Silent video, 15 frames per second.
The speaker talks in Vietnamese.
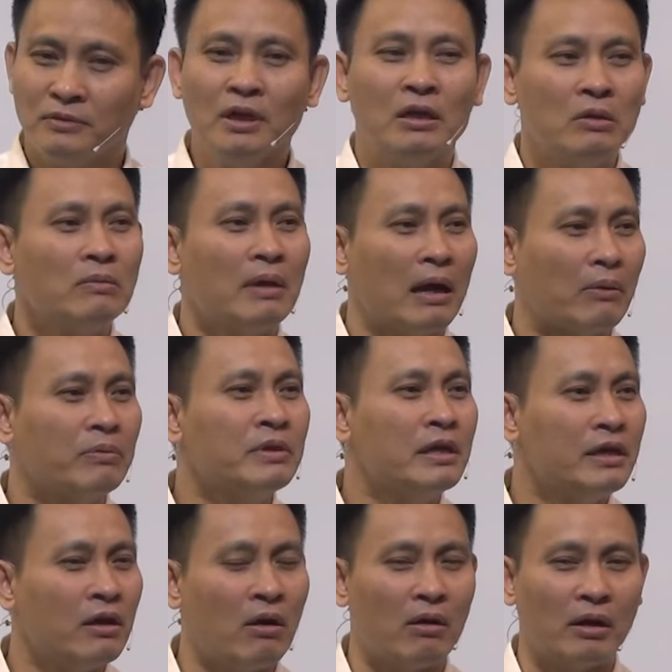đừng lúc nào cũng nhìn
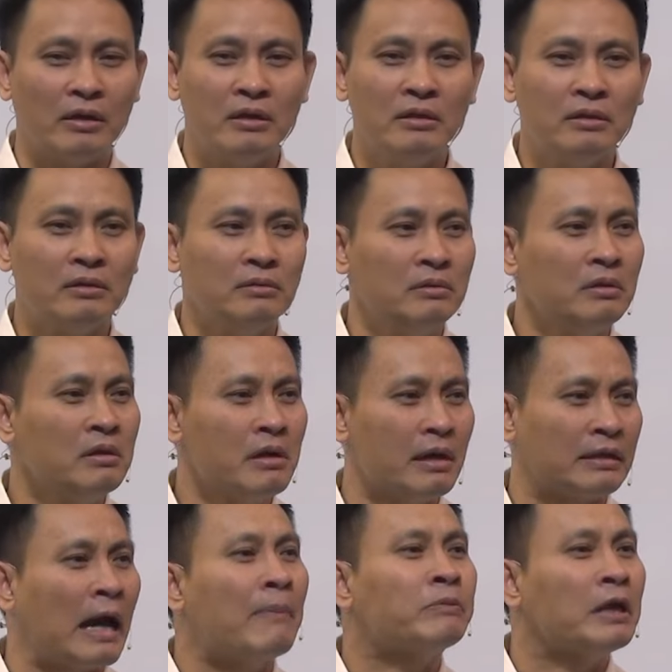thấy họ là những, những người
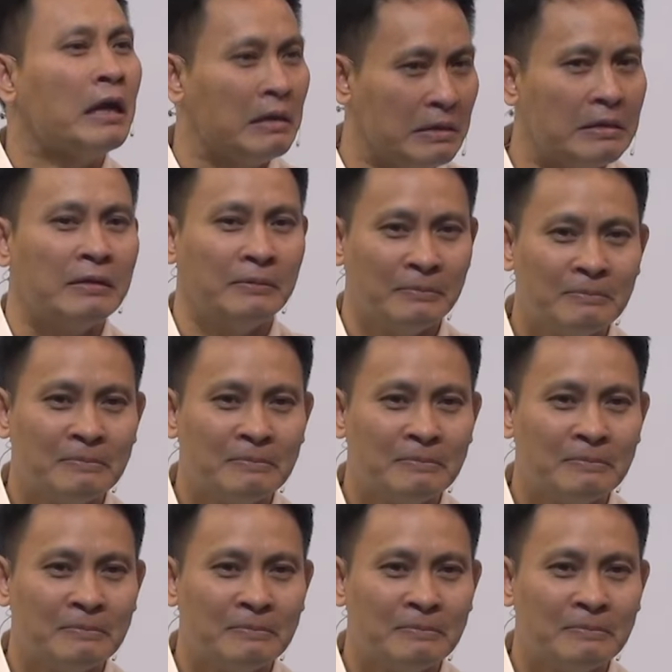tham tiền nhé